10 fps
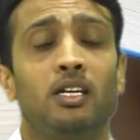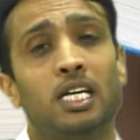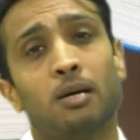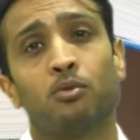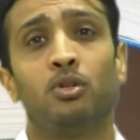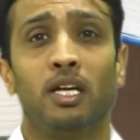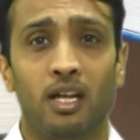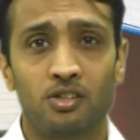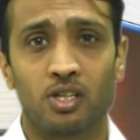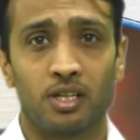ये आपको देना
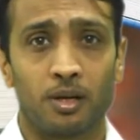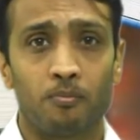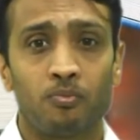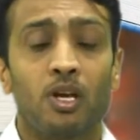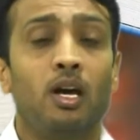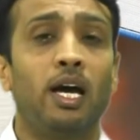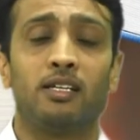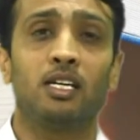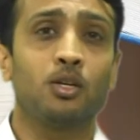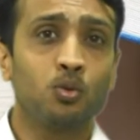ही चाहिए
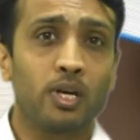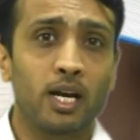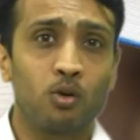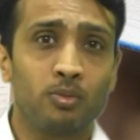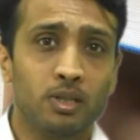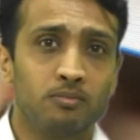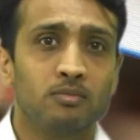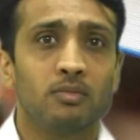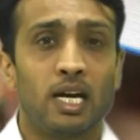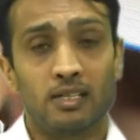ऐसा क्यों कह रहा हूँ मैं
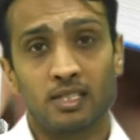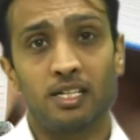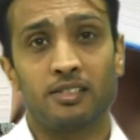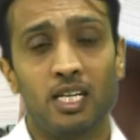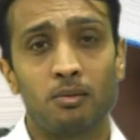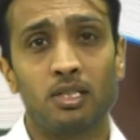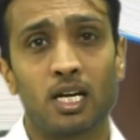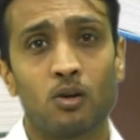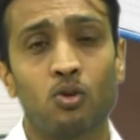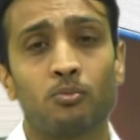ऐसा इसलिए बता
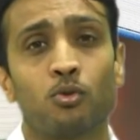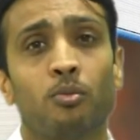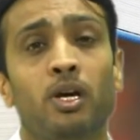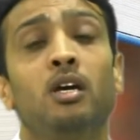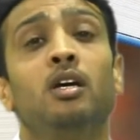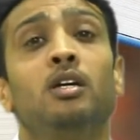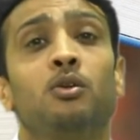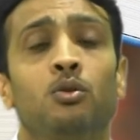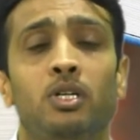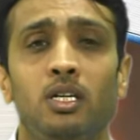रहा हूँ आपको मैं
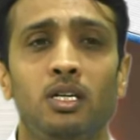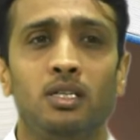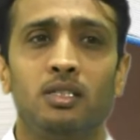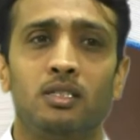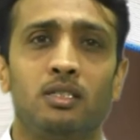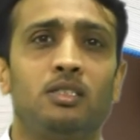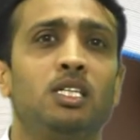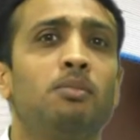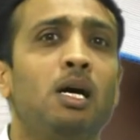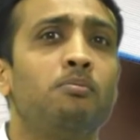क्योंकि
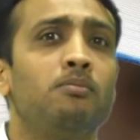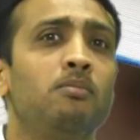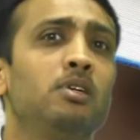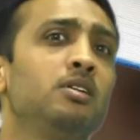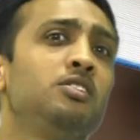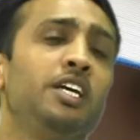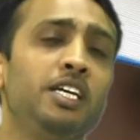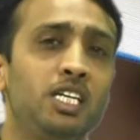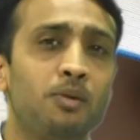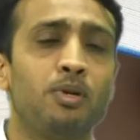जब आप जेई
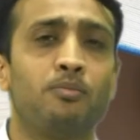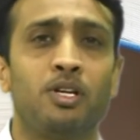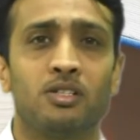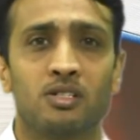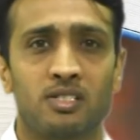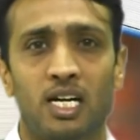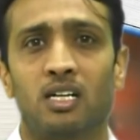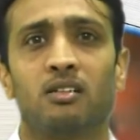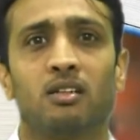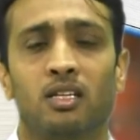की प्रिपरेशन
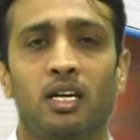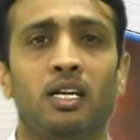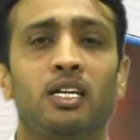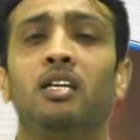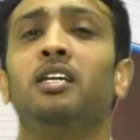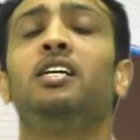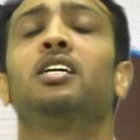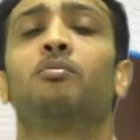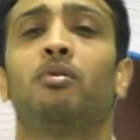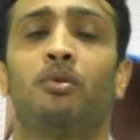स्टार्ट करते हैं या नीट
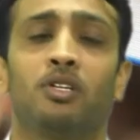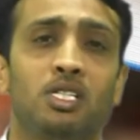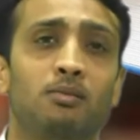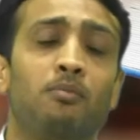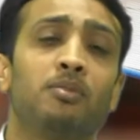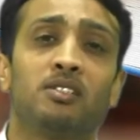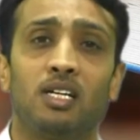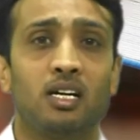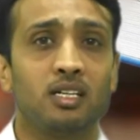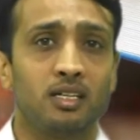की प्रिपरेशन जब आपने
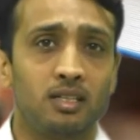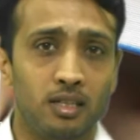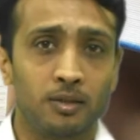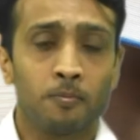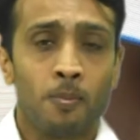स्टार्ट की थी